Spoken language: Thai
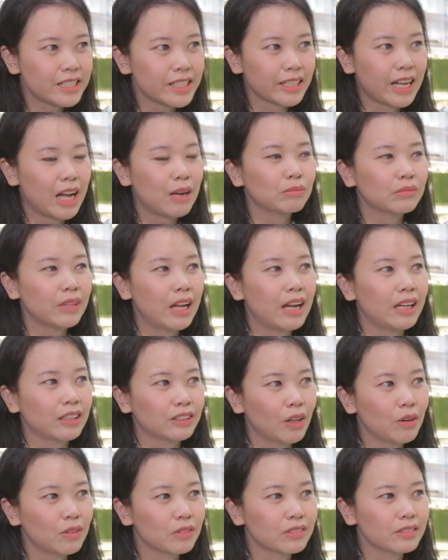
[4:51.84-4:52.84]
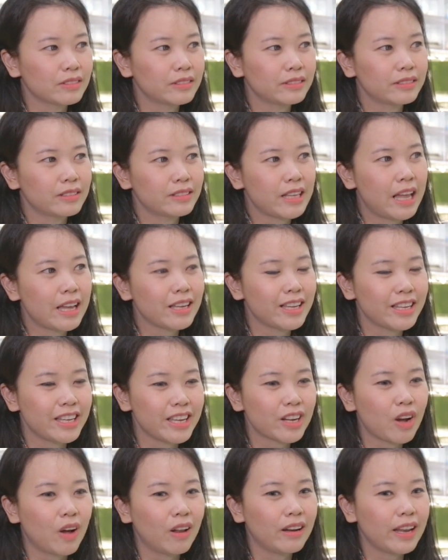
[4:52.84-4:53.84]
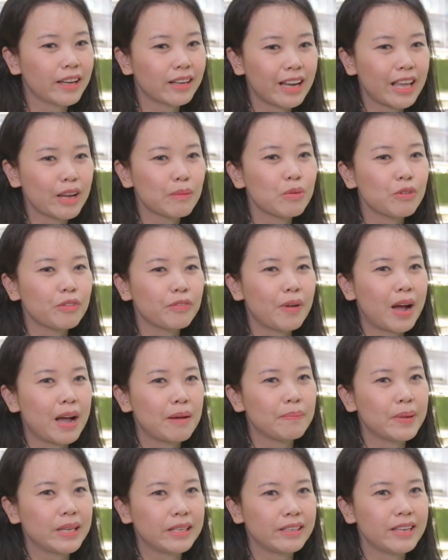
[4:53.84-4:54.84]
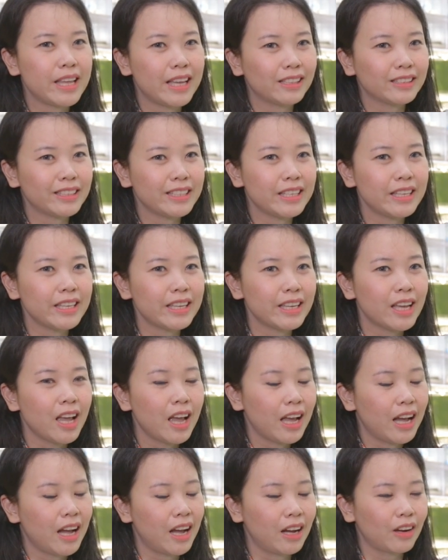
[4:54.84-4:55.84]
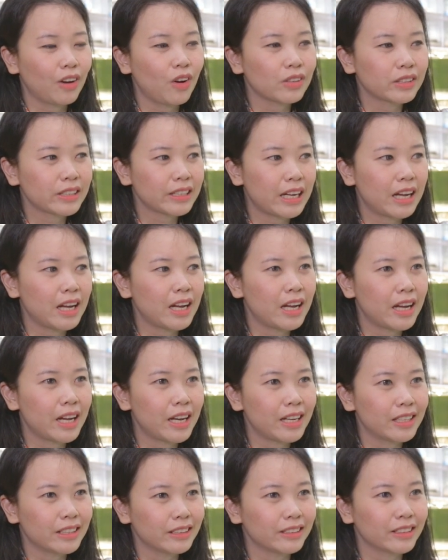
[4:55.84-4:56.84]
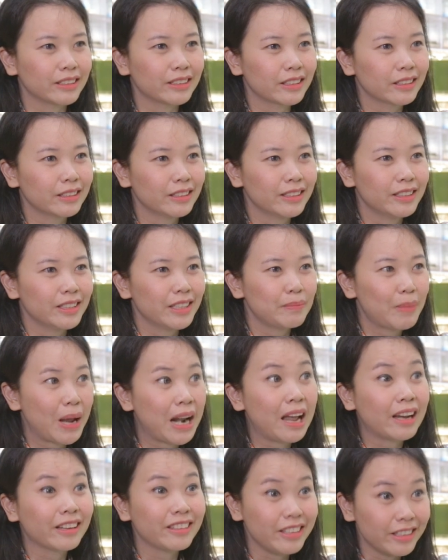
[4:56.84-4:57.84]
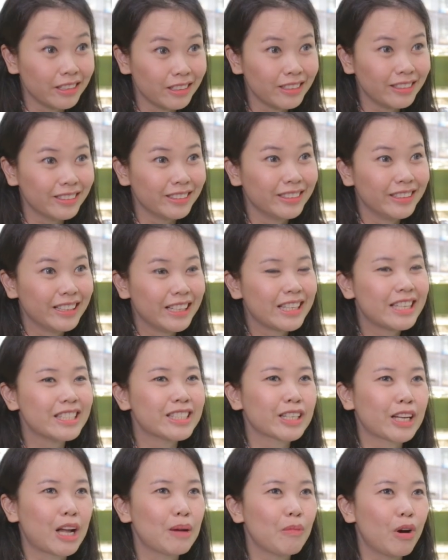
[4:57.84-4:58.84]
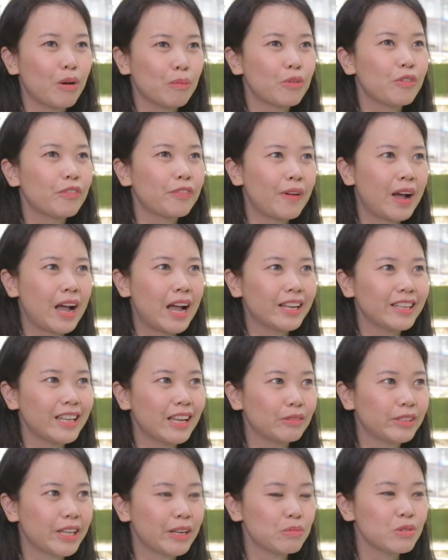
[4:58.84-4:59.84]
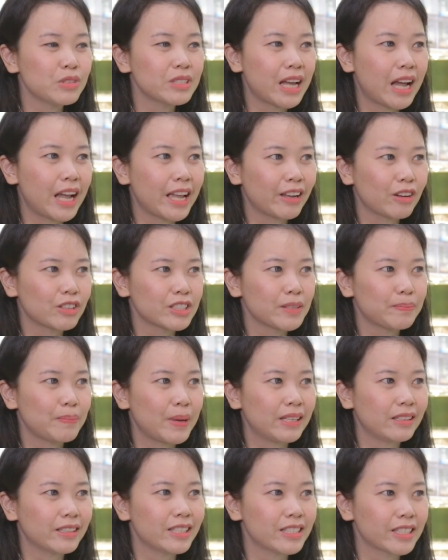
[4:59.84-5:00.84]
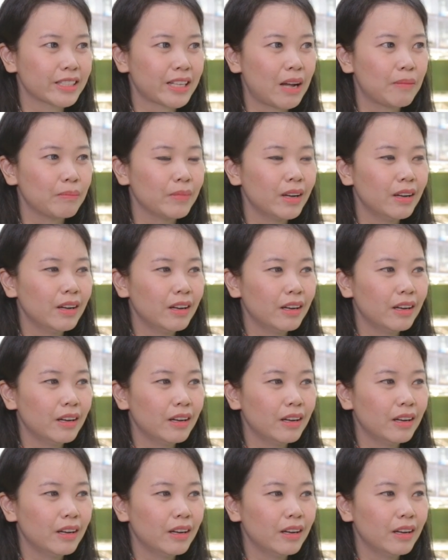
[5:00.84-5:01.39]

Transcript: กิจกรรมต้องแจ้งอย่างนี้ก่อนเล็กๆภูฟ้าเป็นเด็กที่ค่อนข้างพลังเยอะกิจกรรมของภูฟ้าเนี่ยเด็กผู้ชายก็จะเป็นกิจกรรม